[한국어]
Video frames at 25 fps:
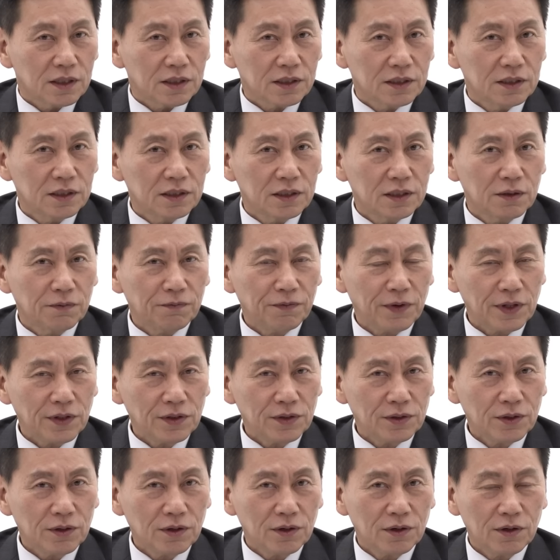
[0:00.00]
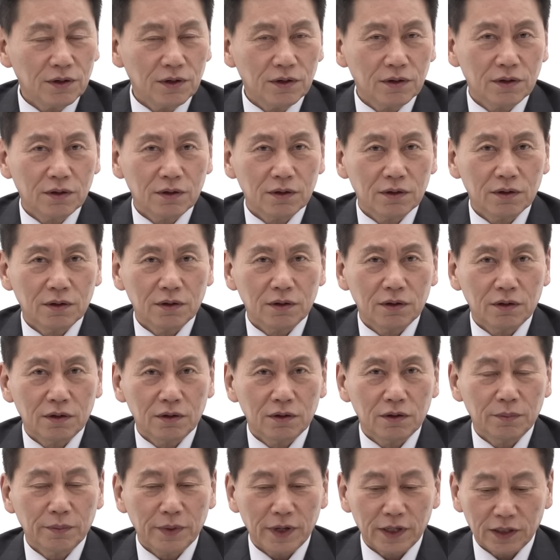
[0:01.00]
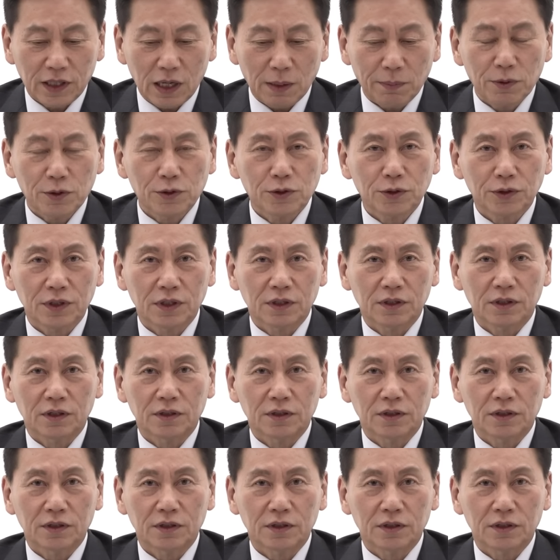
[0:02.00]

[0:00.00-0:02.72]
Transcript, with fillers: 그 팬덤의 대표적인